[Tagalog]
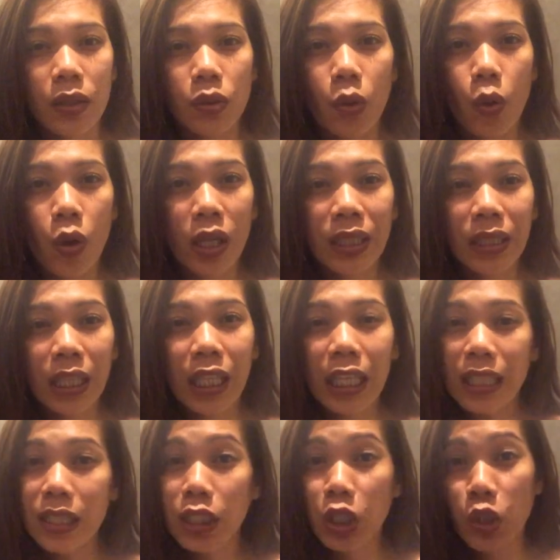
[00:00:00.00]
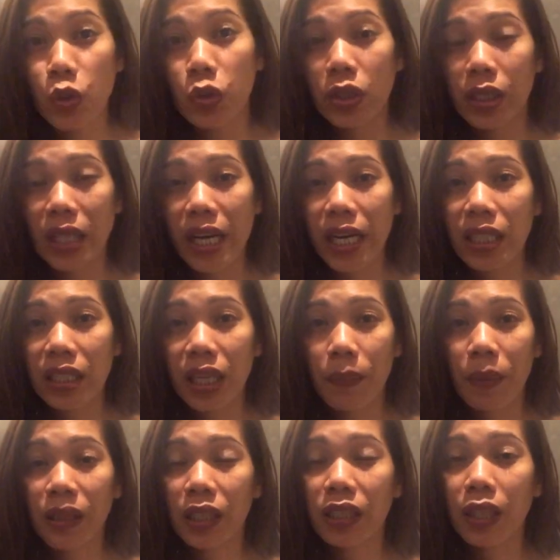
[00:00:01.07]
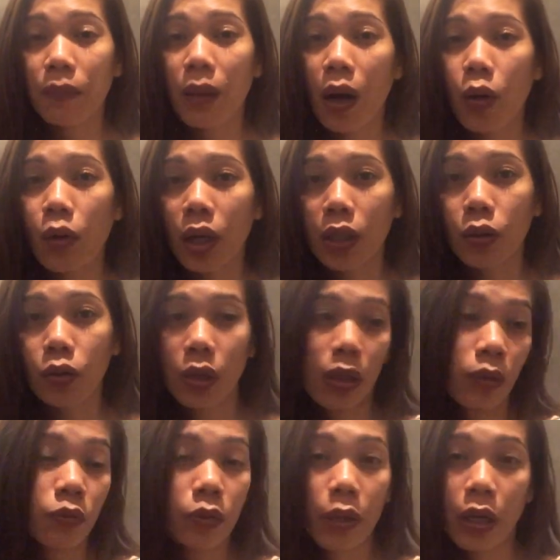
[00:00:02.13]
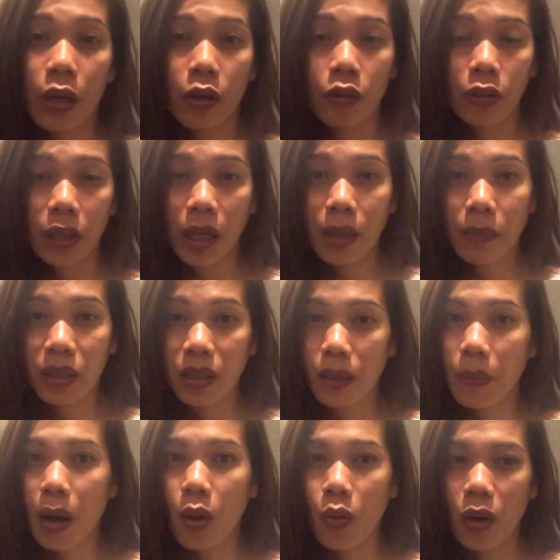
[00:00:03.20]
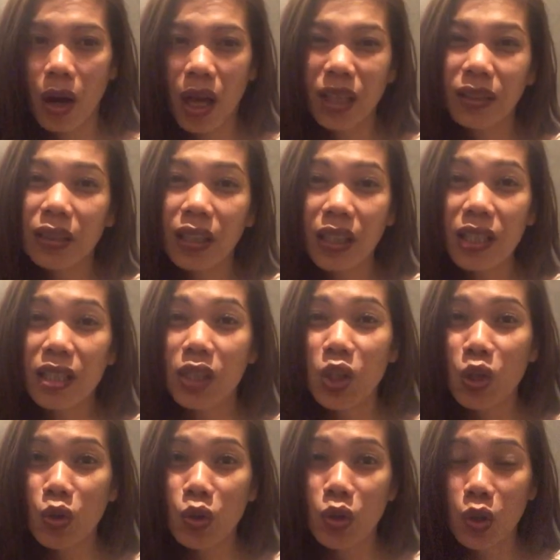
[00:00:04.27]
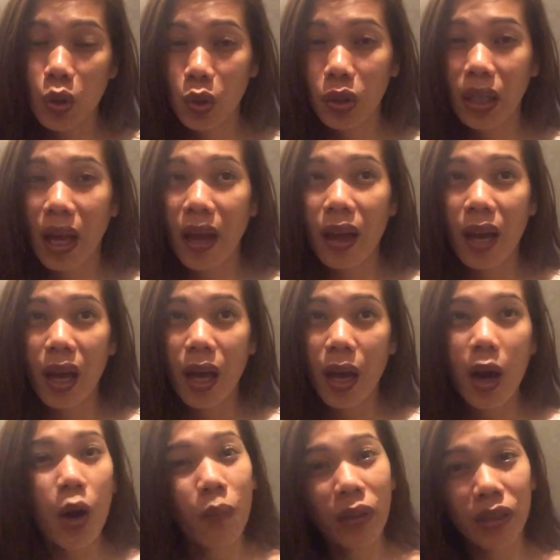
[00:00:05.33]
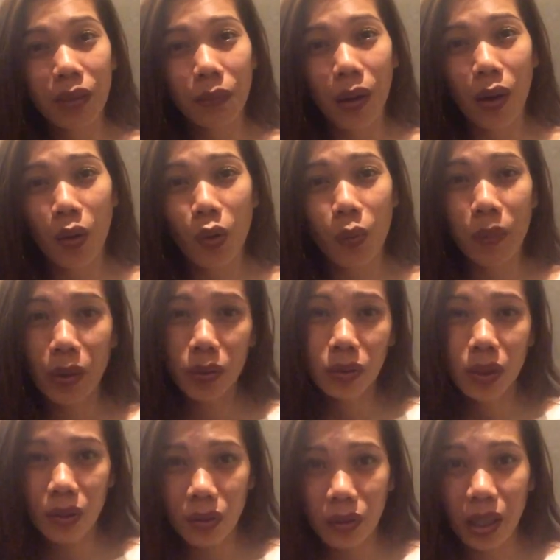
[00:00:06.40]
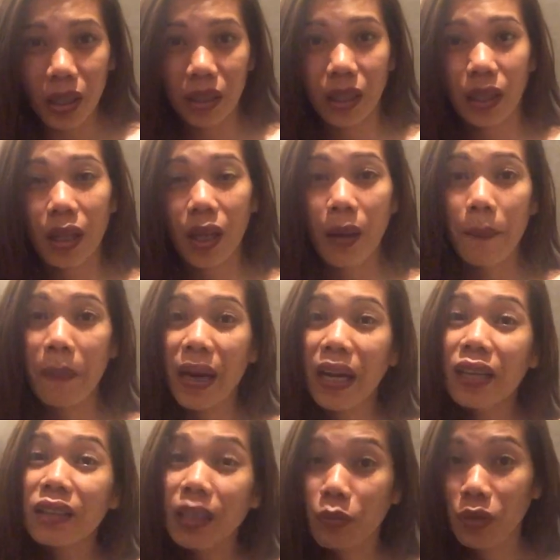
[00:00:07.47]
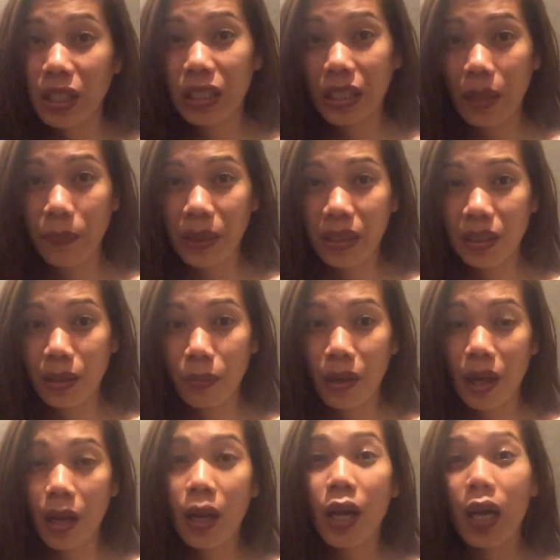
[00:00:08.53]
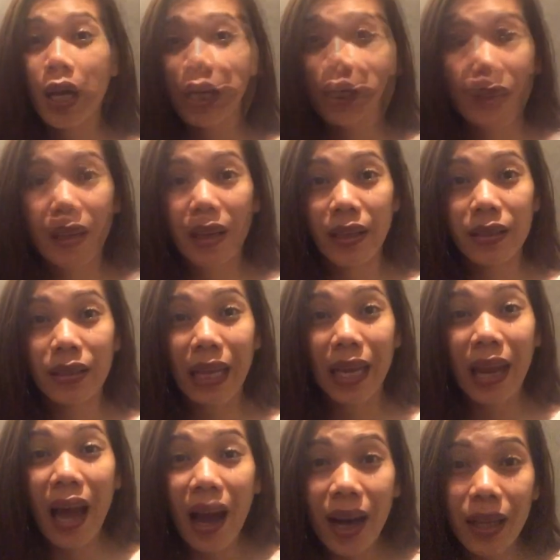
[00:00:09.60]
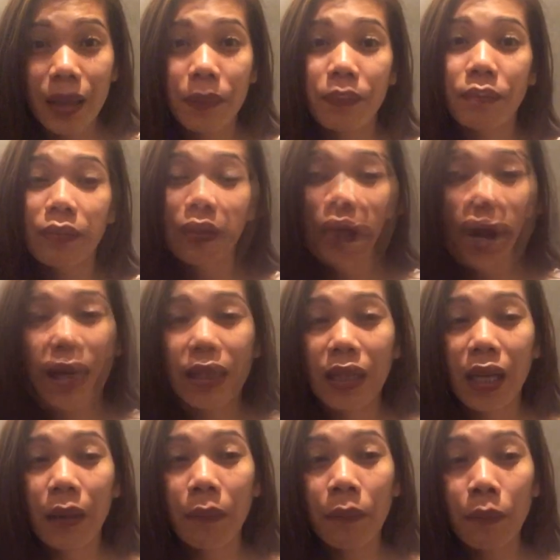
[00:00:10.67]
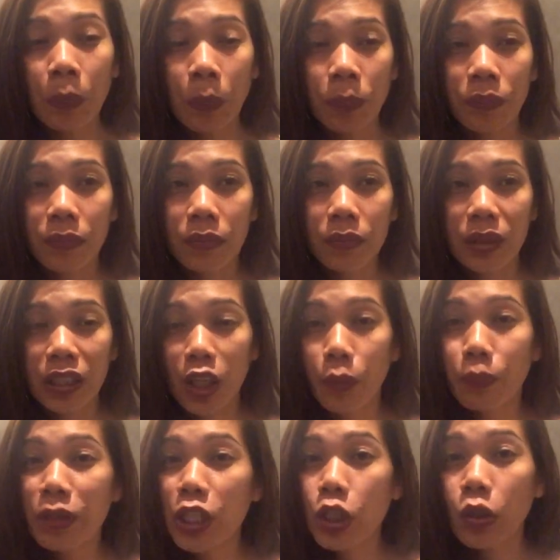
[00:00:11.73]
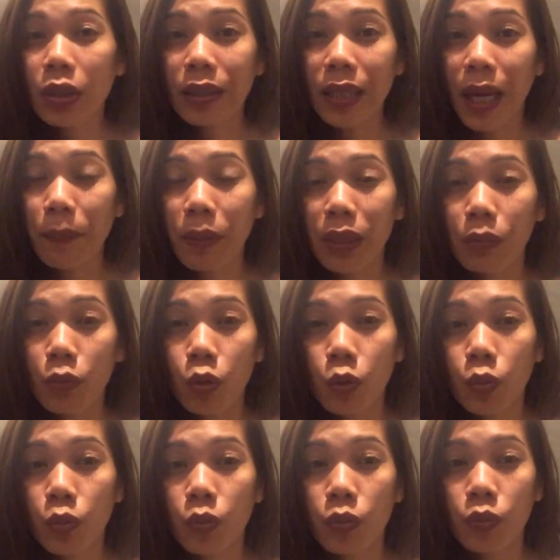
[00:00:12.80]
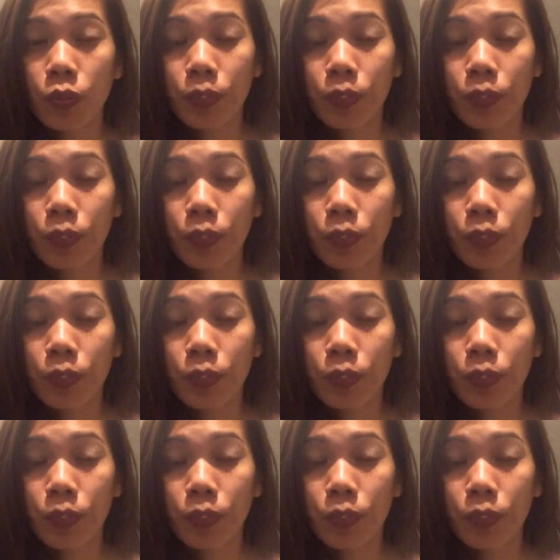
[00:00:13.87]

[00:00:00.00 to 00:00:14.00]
So, hindi excuse guys kapag nagtrabaho ka doon. Hmm, kunyari may trabaho ka. Hindi excuse yon na, oh may trabaho ko, pagod ako, ganyan. Para hindi mo na sila pagsilbihan. Hindi guys, kailangan lahat ng serbisyo na dapat mong